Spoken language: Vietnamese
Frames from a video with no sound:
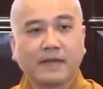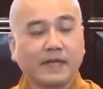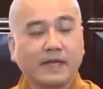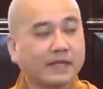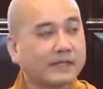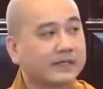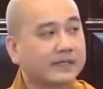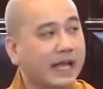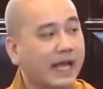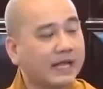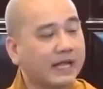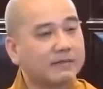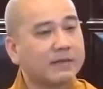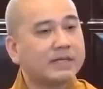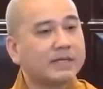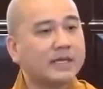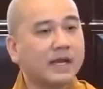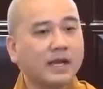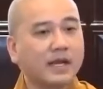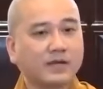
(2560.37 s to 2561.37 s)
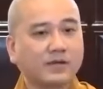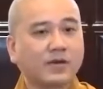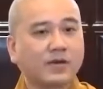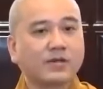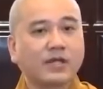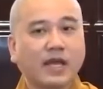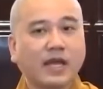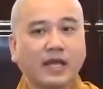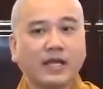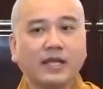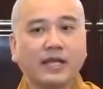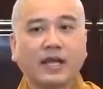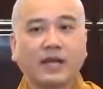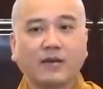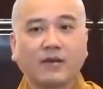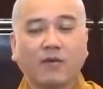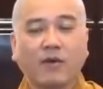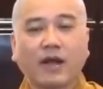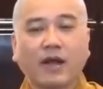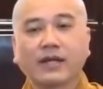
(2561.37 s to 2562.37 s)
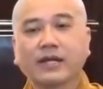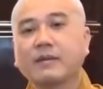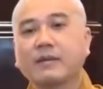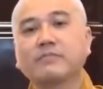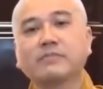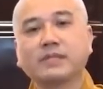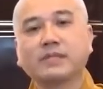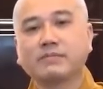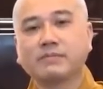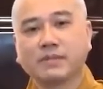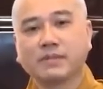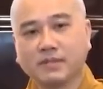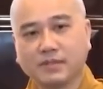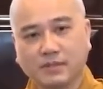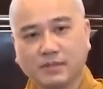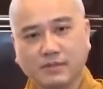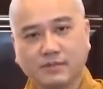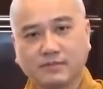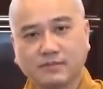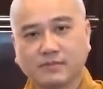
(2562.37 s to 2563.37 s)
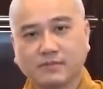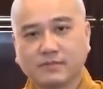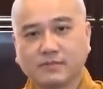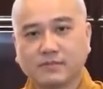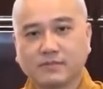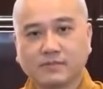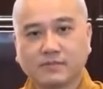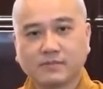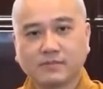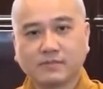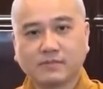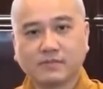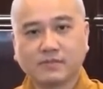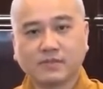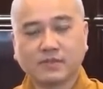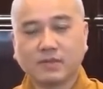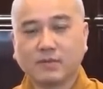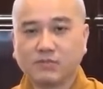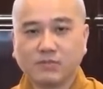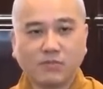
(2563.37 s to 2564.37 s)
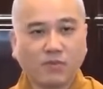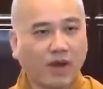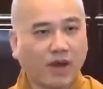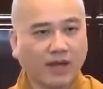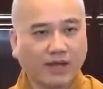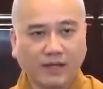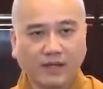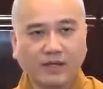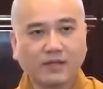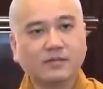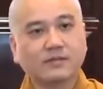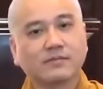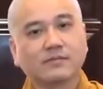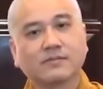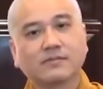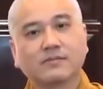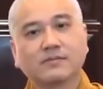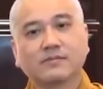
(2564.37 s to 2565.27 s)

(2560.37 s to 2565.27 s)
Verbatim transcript: hiện tại bây giờ có thể là khoảng 500 người trong ngoài hết.